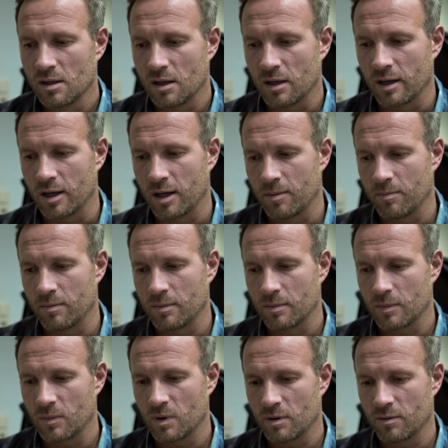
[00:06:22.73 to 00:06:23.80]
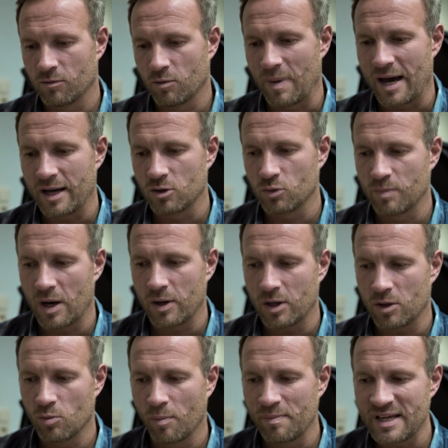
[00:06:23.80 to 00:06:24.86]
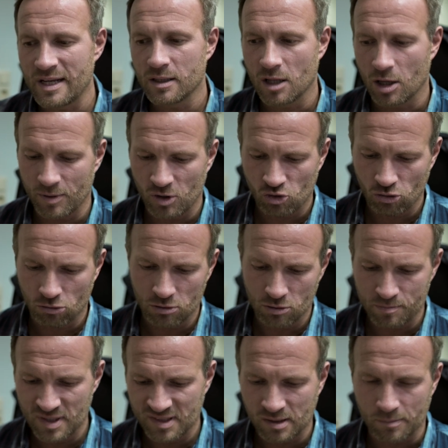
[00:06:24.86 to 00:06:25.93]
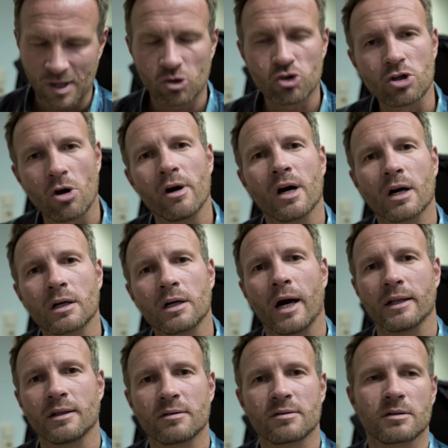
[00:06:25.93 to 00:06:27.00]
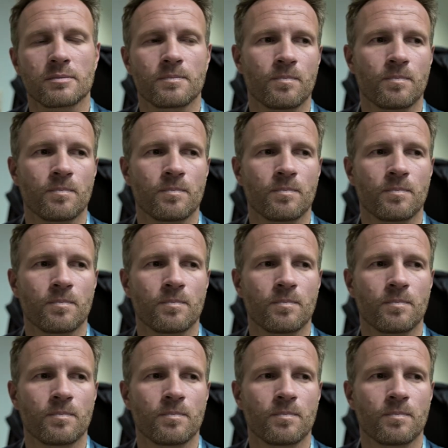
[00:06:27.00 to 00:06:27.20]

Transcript: Ähm, wobei du bei Immobilien, glaube ich, schon ein bisschen mehr steuern kannst.